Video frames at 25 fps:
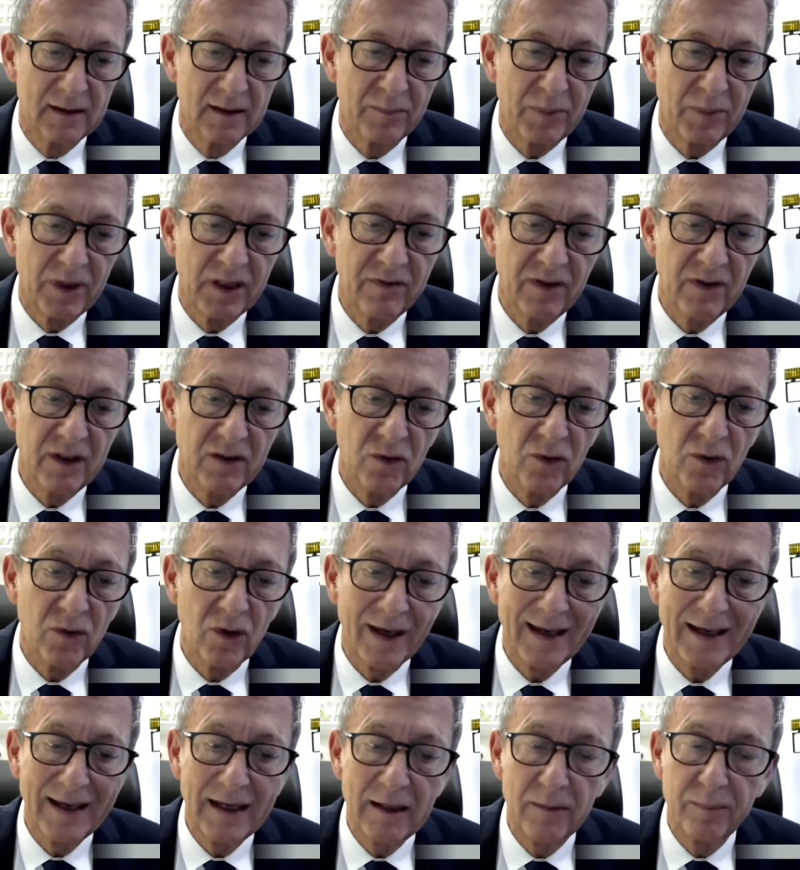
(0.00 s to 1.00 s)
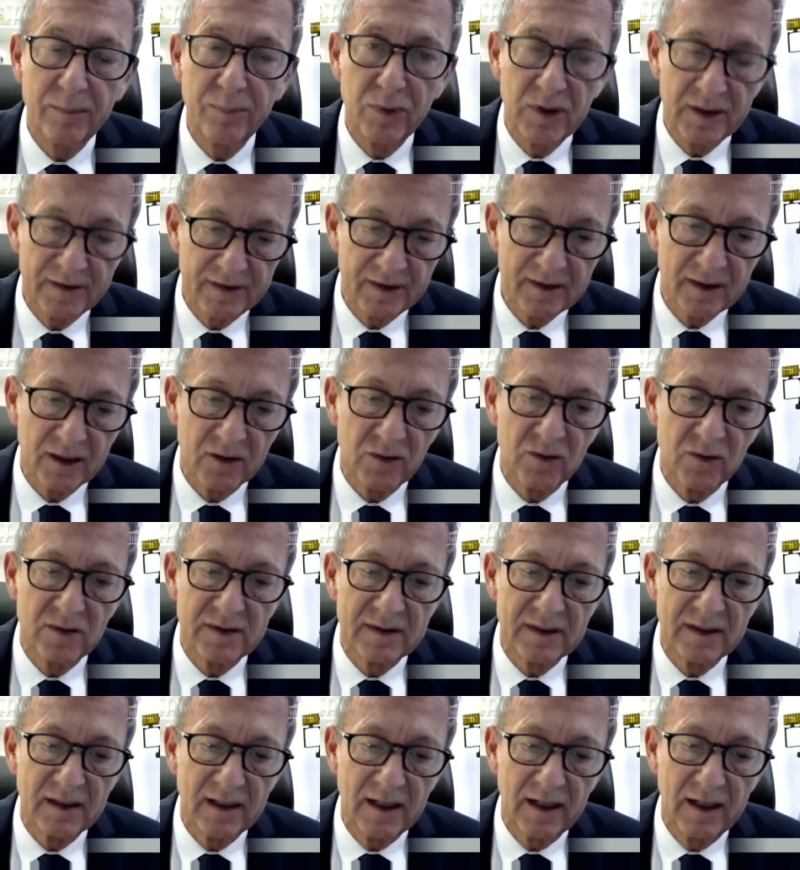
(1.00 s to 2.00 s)
Privés d'une réelle politique
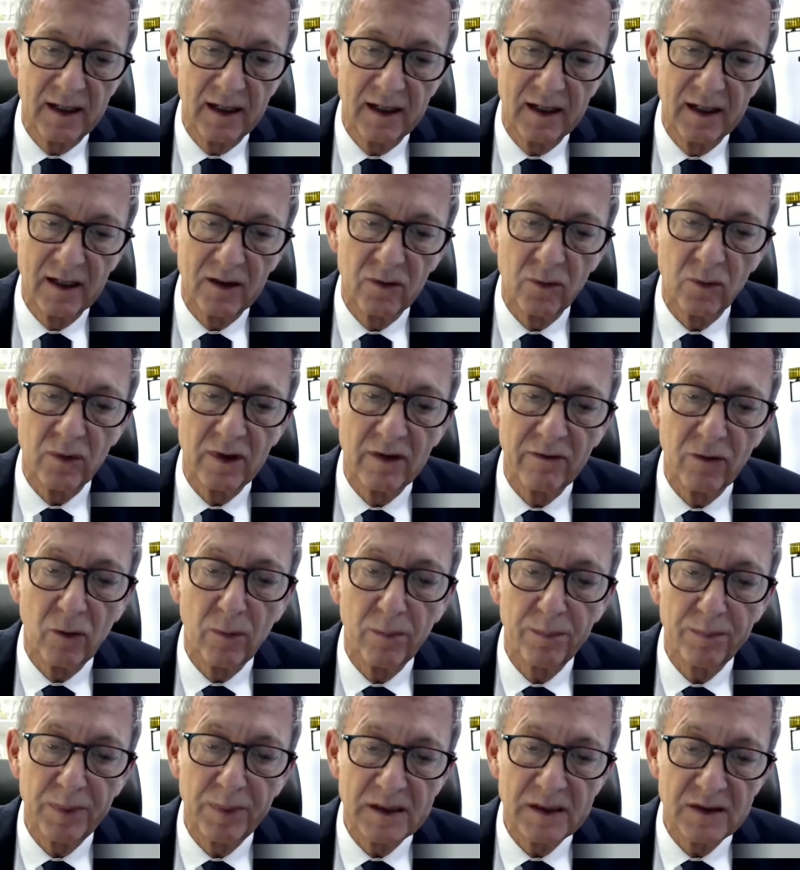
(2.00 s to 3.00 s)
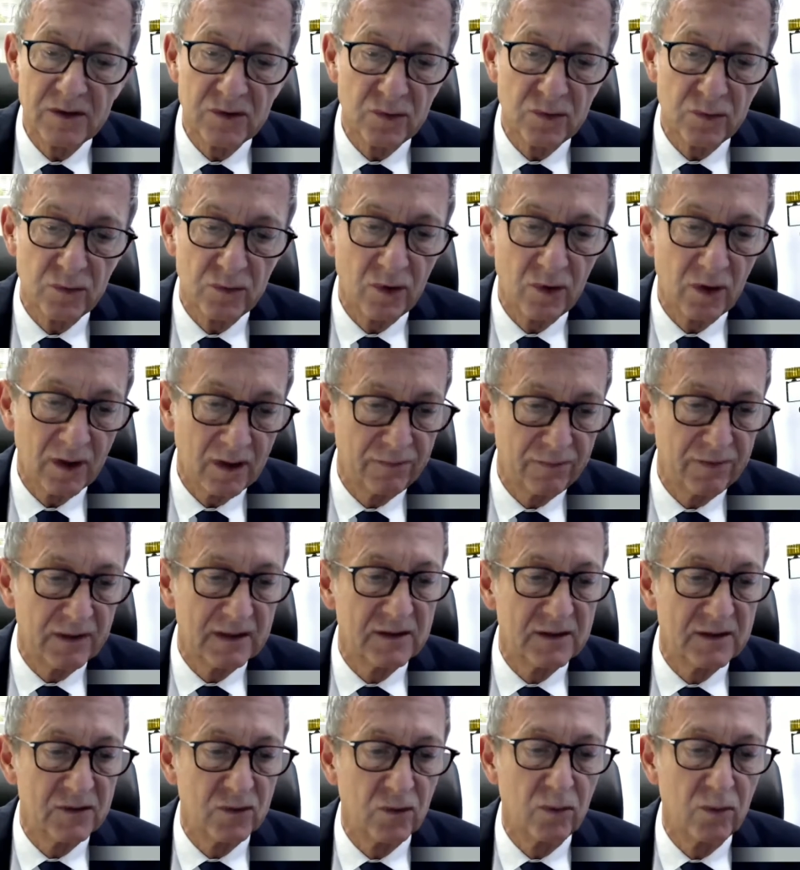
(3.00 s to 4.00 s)
industrielle, nous n'avons pas eu de
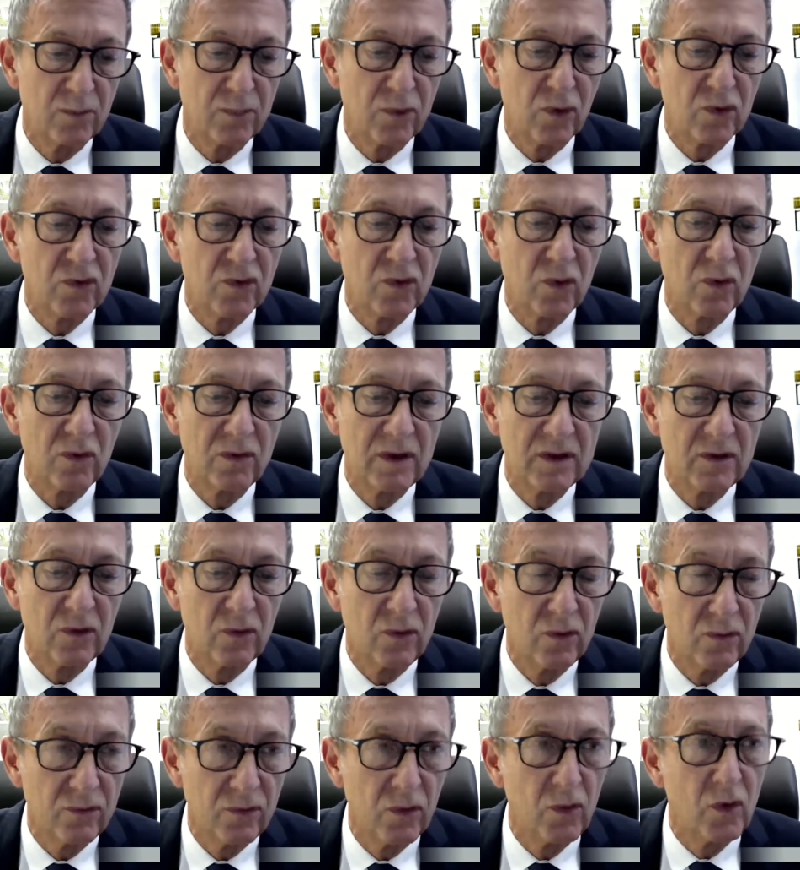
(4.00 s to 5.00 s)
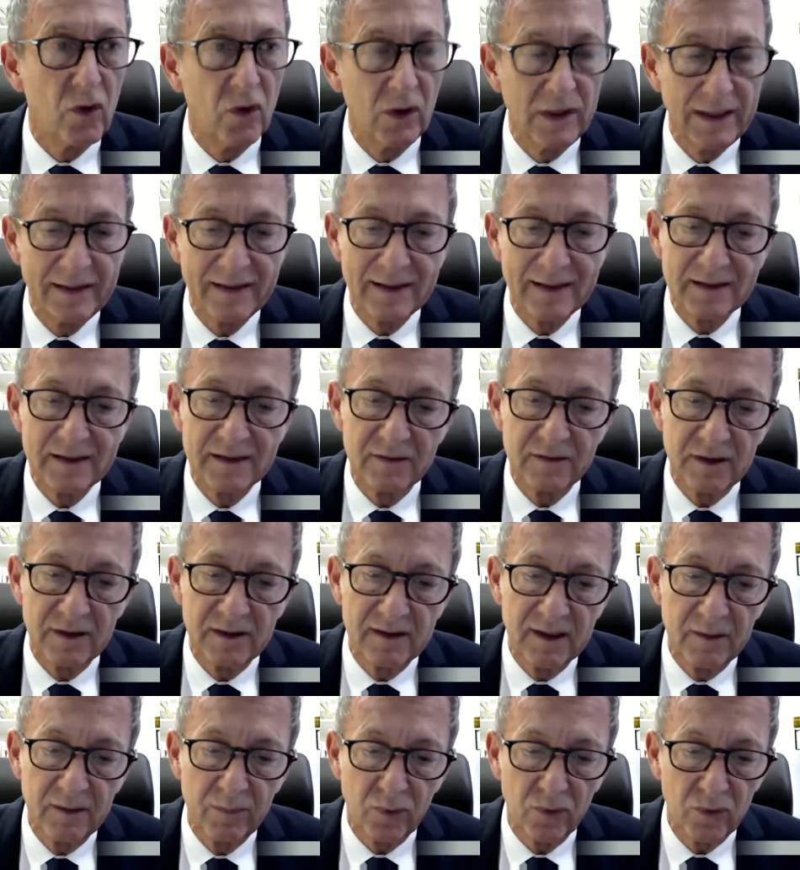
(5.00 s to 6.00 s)
réflexion pour trouver de nouveaux relais
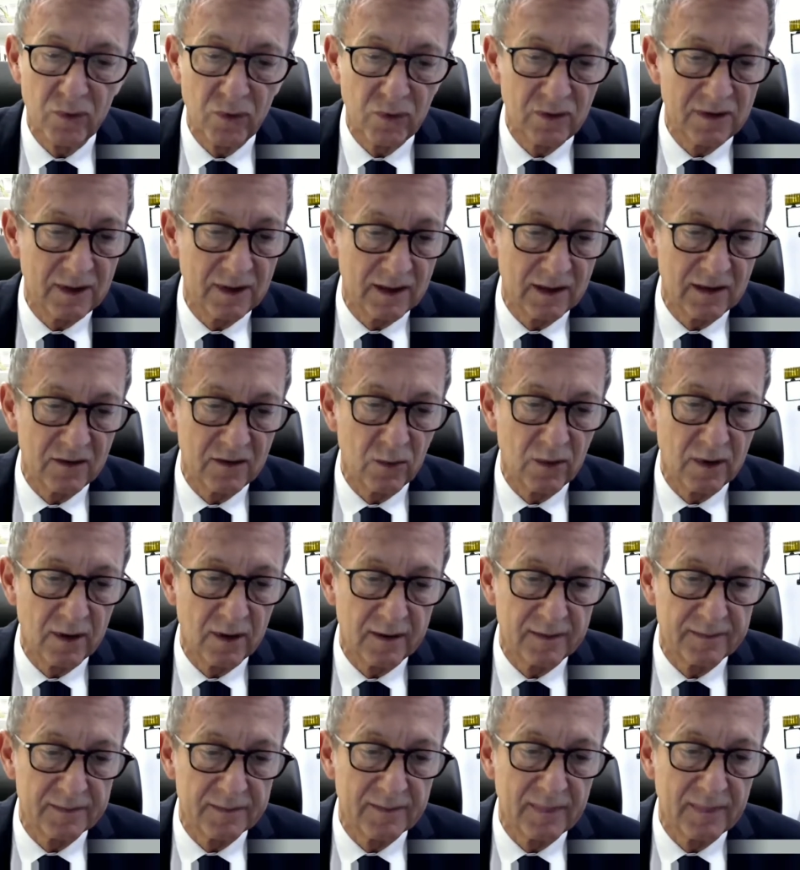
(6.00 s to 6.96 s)
d'activité pour nos territoires.